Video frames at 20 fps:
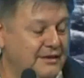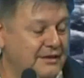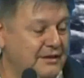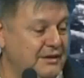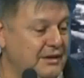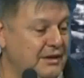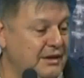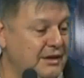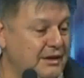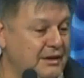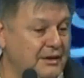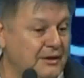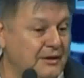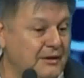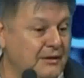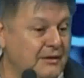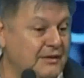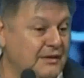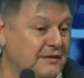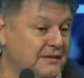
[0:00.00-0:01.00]

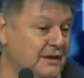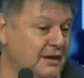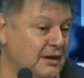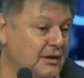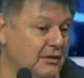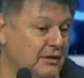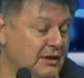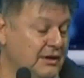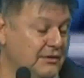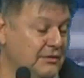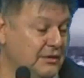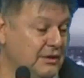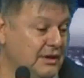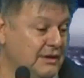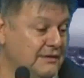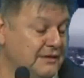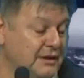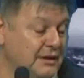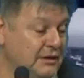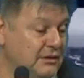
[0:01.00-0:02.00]
y se ha acercado a la ciudad
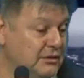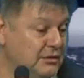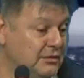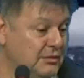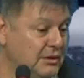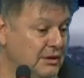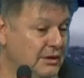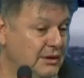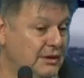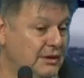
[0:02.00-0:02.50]
de San Cristóbal